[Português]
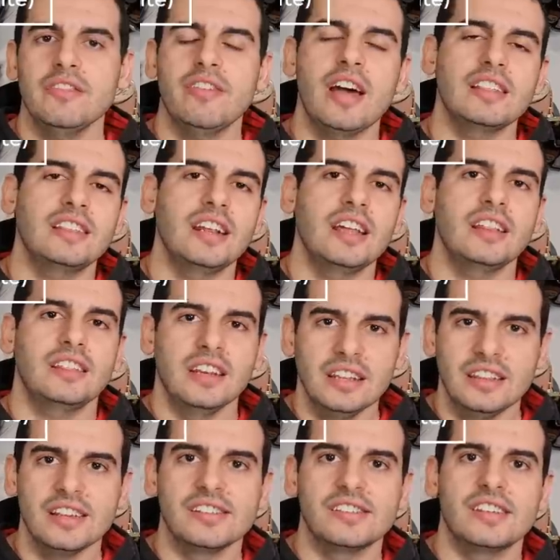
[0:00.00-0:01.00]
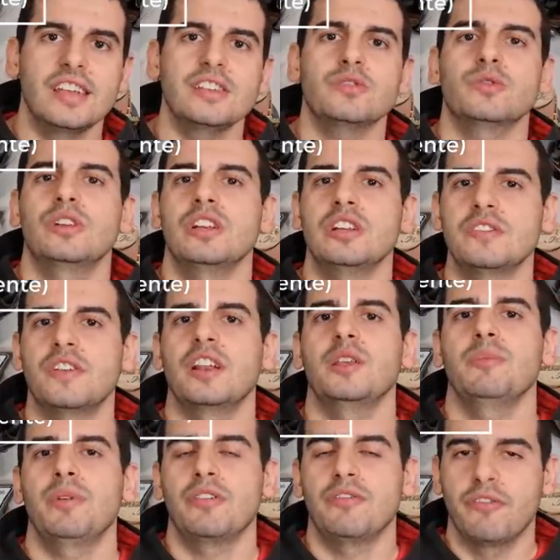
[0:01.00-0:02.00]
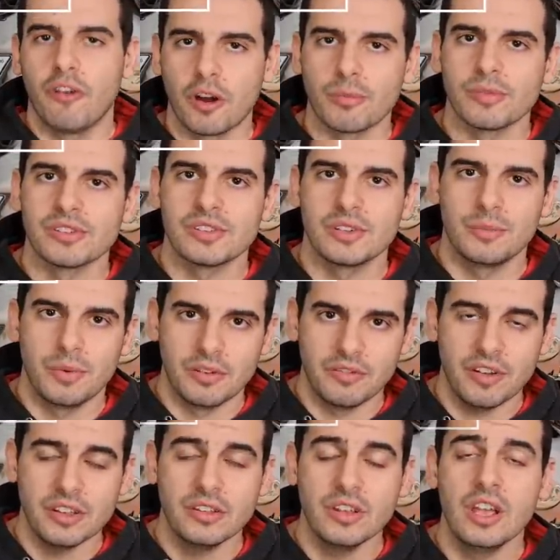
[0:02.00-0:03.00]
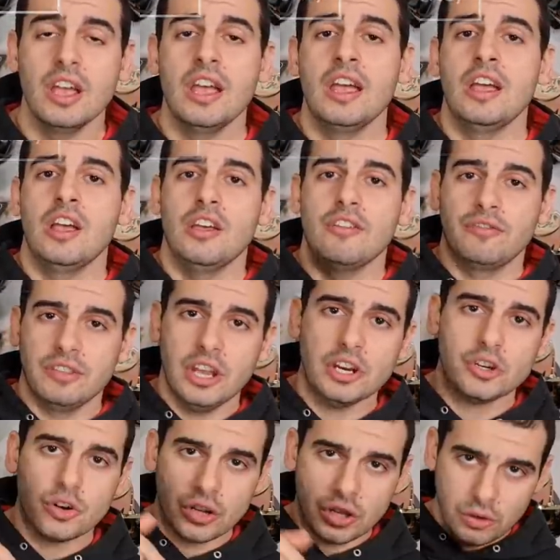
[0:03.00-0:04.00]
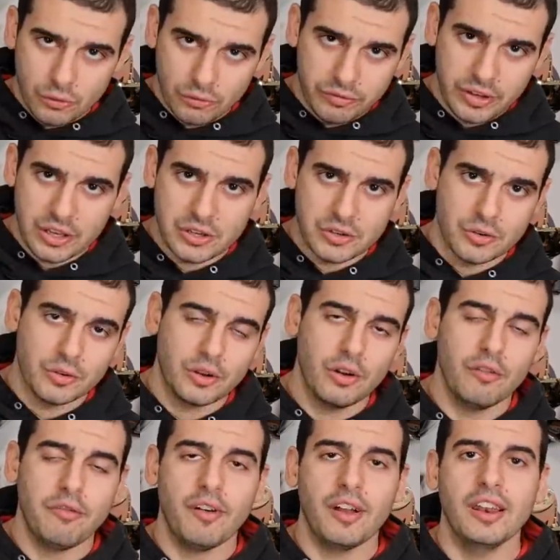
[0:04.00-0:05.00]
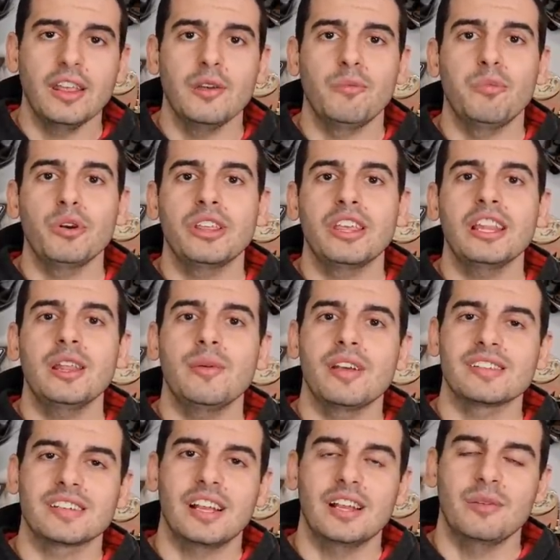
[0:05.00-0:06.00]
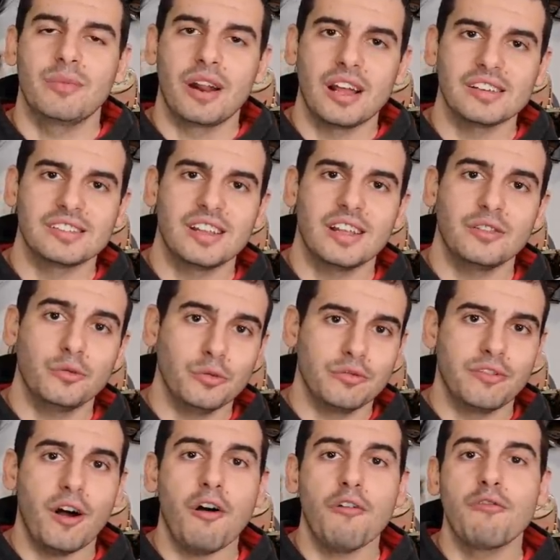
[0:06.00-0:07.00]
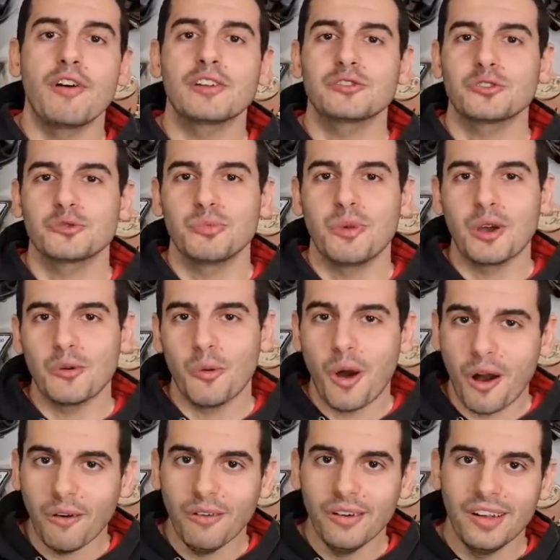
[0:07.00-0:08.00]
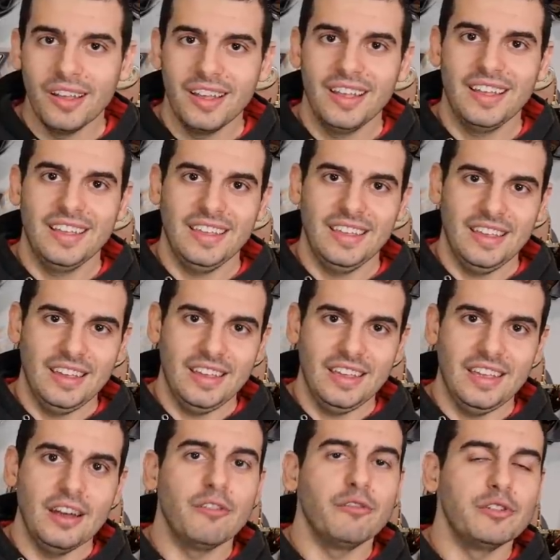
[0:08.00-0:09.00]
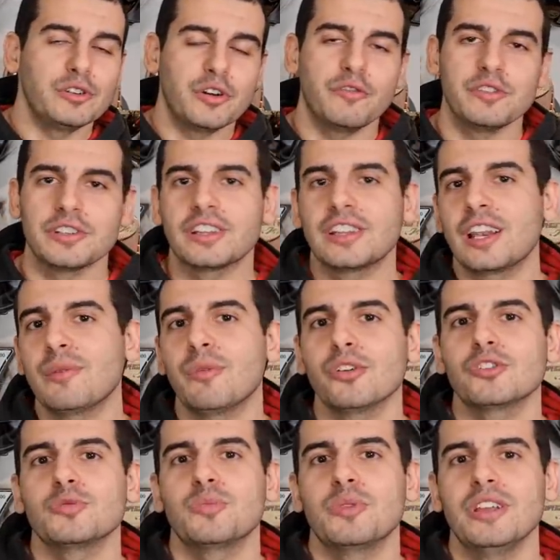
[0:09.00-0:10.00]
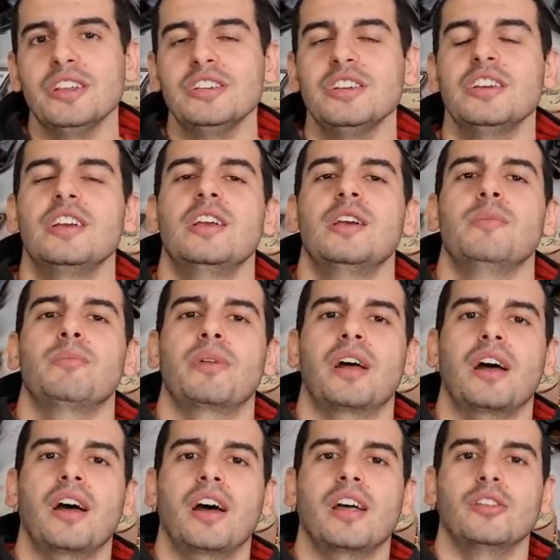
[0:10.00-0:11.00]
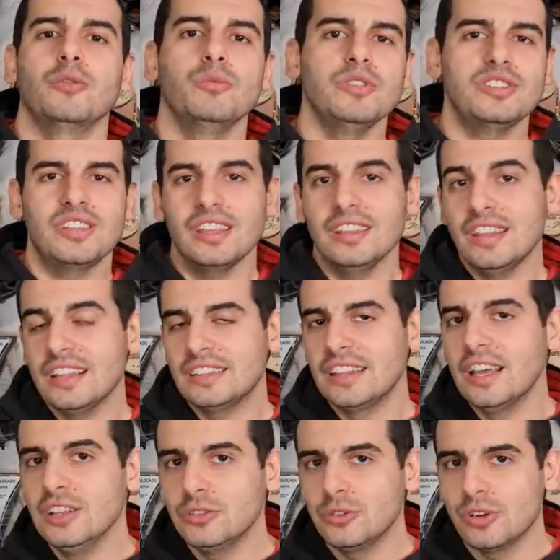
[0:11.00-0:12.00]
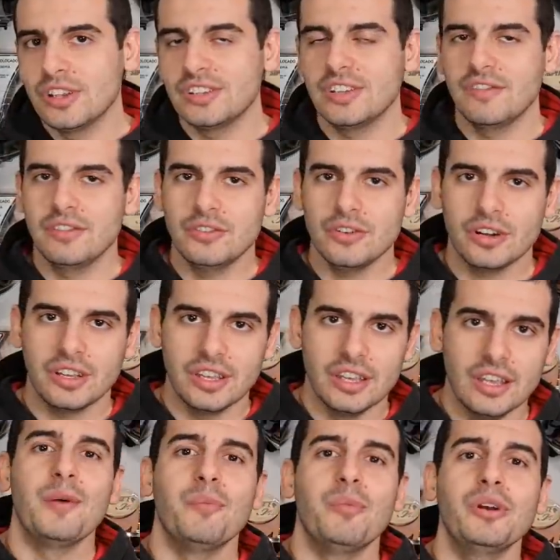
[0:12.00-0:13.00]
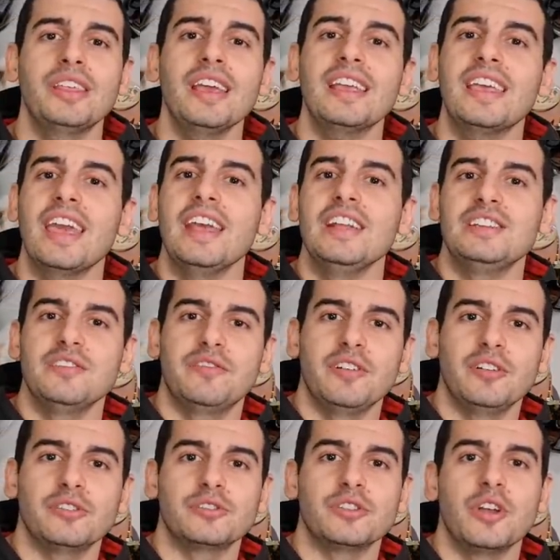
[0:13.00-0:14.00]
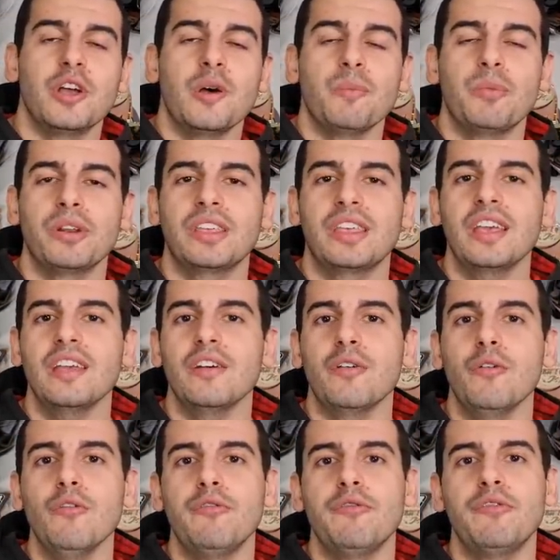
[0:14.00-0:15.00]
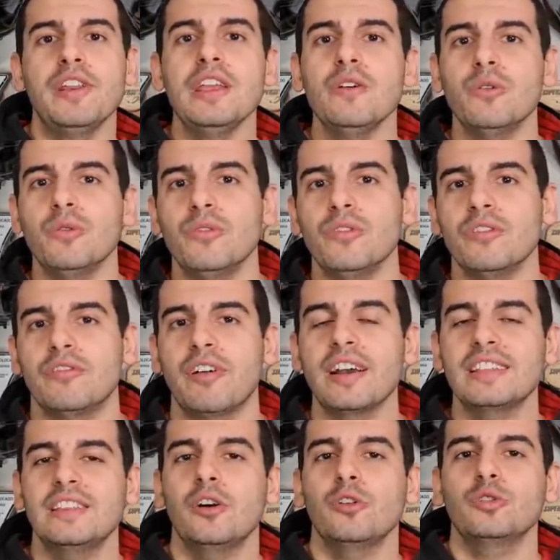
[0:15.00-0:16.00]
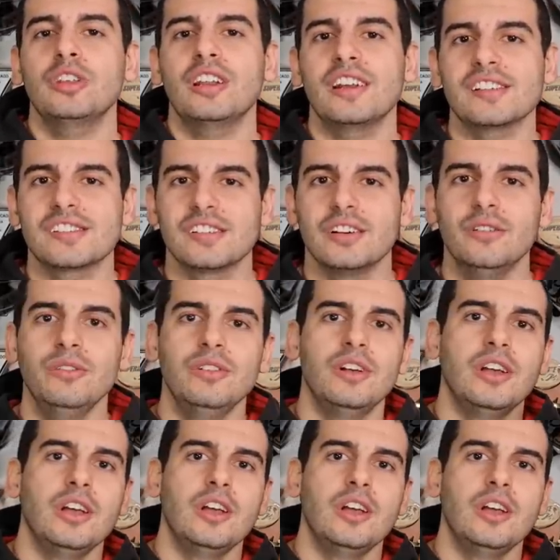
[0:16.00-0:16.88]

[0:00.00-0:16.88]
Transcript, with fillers: e vai até 36 quando a gente fala em performance, perfeito? Deixo aqui um vídeo que eu falei por que demais calibragens, né? Durval versus manual, e é um vídeo que eu fiz até na Moto Sprint, para não me estender tanto nesse vídeo aqui. Por que quente, filhos? Porque o frio vai ter alteração